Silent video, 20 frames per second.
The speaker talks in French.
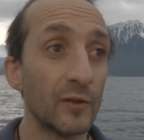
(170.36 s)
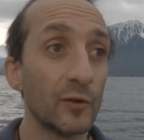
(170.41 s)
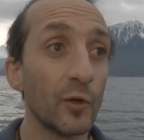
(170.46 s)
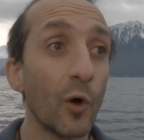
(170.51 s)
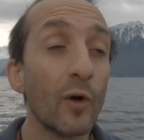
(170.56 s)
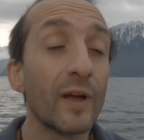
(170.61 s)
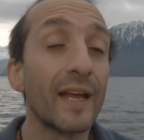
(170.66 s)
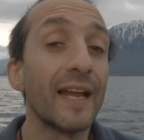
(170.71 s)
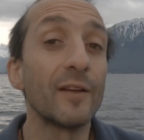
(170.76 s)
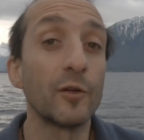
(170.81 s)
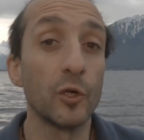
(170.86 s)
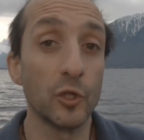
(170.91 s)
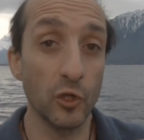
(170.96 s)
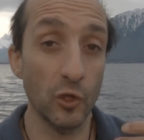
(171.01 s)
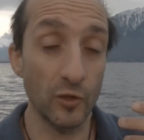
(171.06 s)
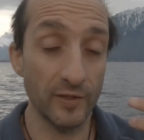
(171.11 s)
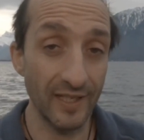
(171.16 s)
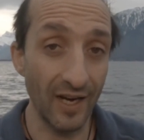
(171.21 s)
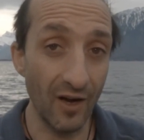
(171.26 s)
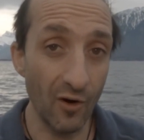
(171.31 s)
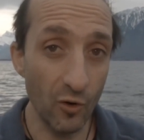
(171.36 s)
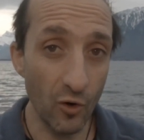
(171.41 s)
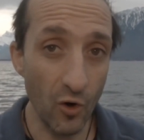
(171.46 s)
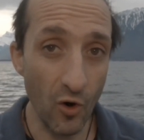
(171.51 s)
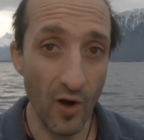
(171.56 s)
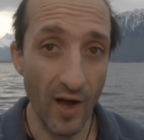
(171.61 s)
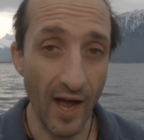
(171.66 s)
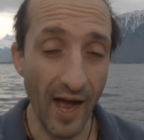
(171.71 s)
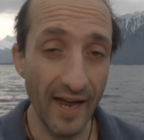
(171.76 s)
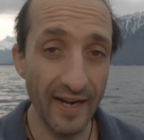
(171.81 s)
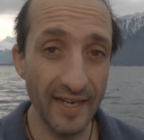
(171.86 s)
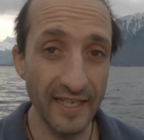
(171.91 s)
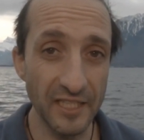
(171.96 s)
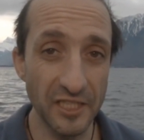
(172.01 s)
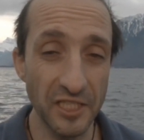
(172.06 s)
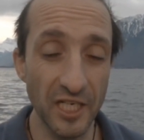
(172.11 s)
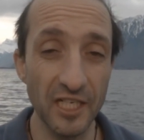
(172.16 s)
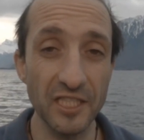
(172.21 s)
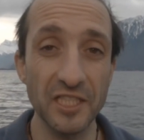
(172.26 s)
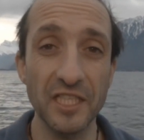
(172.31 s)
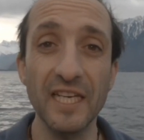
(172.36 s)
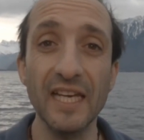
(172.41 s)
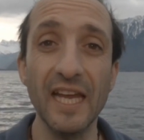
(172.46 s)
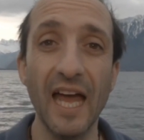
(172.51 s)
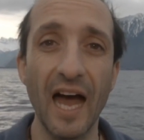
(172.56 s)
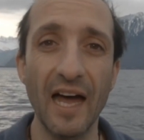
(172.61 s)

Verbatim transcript: donc quelque chose encore à aller chercher,